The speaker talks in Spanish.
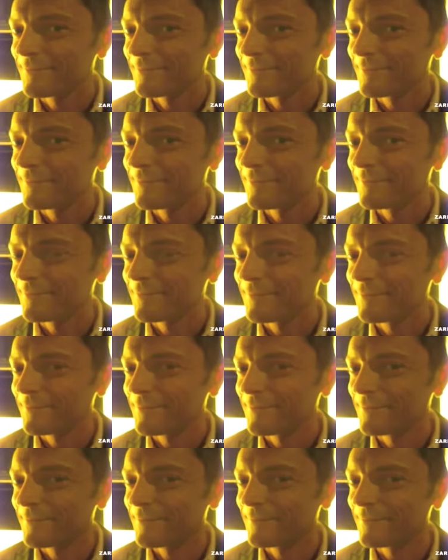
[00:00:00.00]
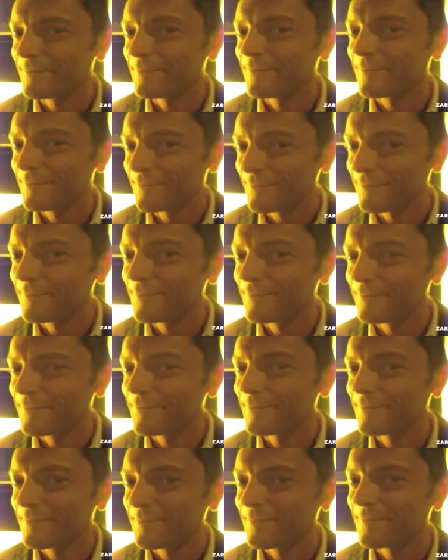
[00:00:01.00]
de Tokio o una vez
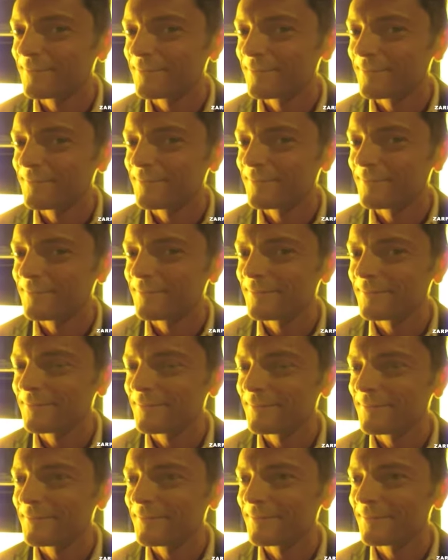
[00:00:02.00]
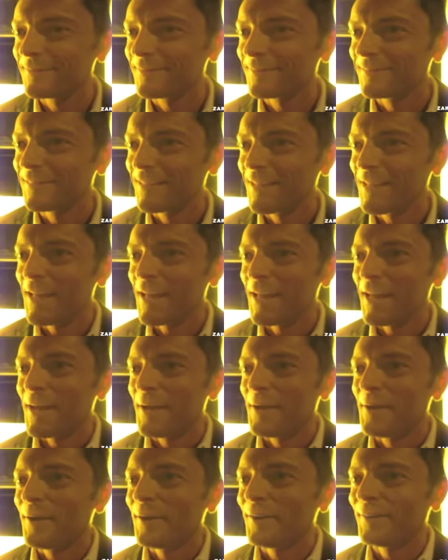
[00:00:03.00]
Dito aparezca en la fiesta de Fendi.
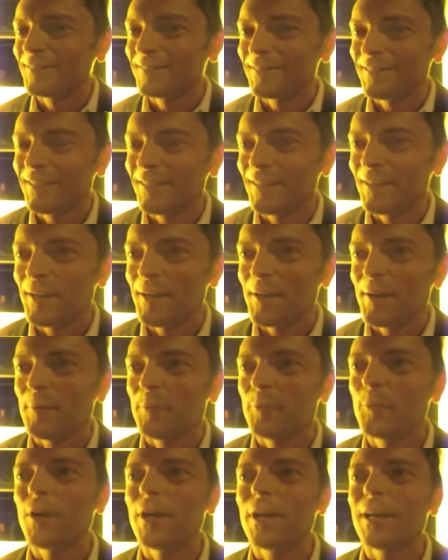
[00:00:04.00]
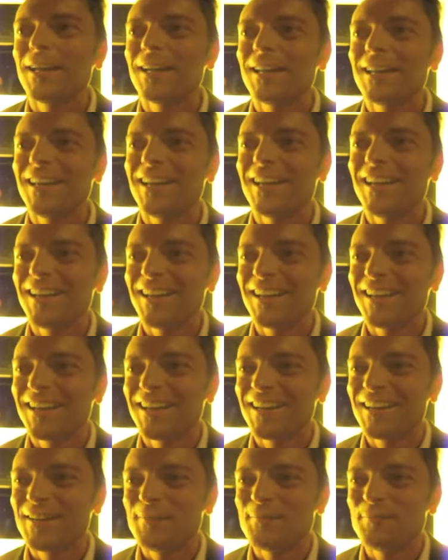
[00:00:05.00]
¿Por qué? ¿Qué es lo que pues los atrae para vos?
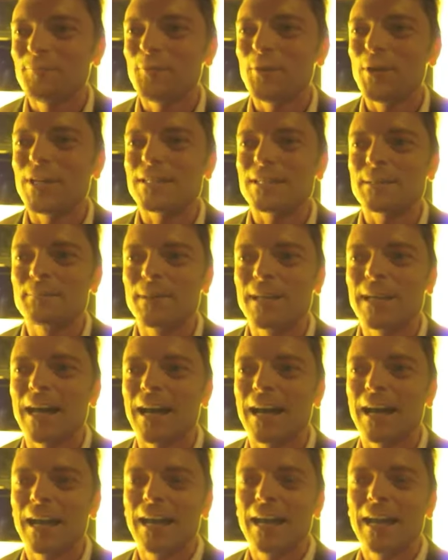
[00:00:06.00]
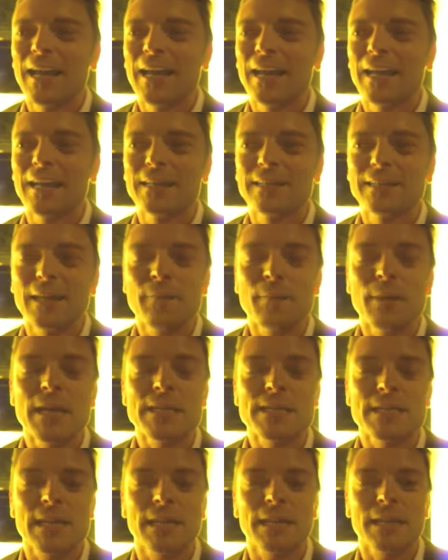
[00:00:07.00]
Pues mira, el tema
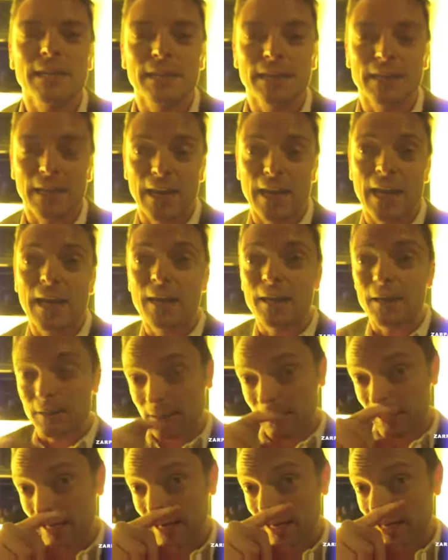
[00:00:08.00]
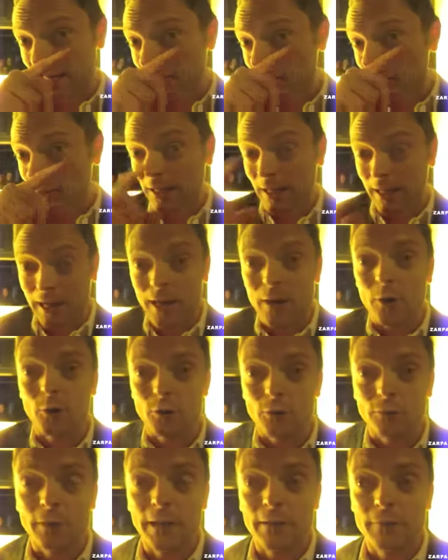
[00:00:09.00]
es que
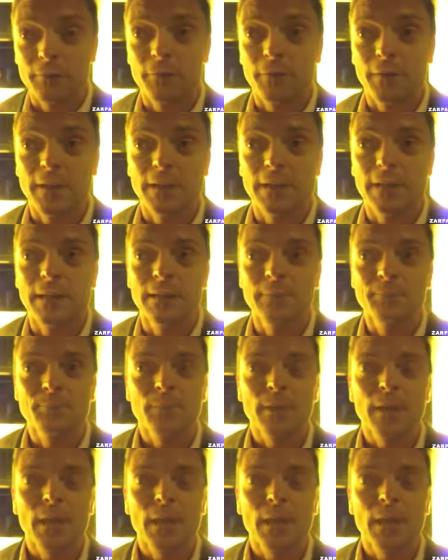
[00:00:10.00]
crearon en Fendi